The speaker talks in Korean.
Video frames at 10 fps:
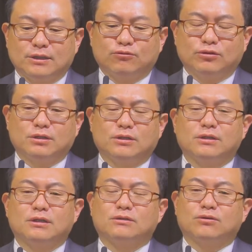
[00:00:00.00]
우리
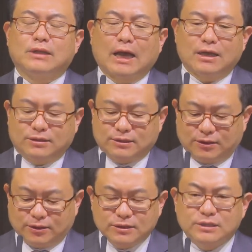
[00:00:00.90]
또 나이 드신
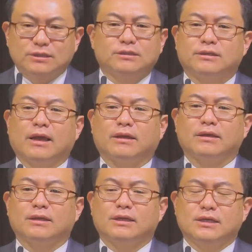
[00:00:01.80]
어르신들의
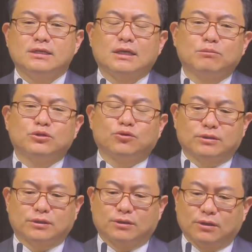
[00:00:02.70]
이 삶들
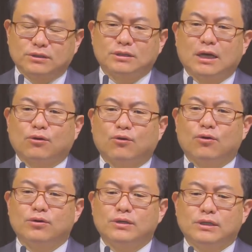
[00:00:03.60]
속에서
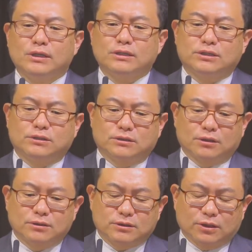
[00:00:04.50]
걱정하고
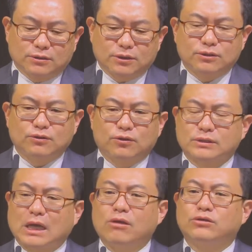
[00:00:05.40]
정, 서적으로
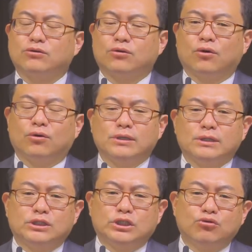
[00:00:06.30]
사회적으로
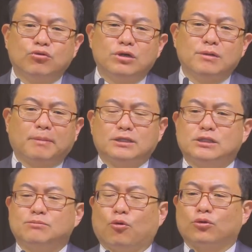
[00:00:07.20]
지원을
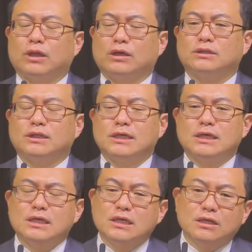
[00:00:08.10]
받지 못하는
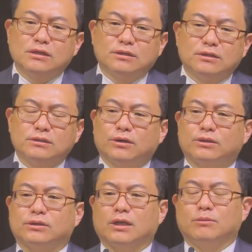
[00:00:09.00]
이 일들은
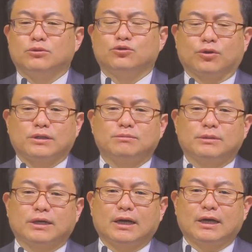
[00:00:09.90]
어떻게 하면
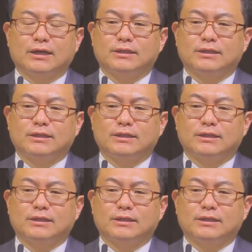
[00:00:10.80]
좋겠습니까?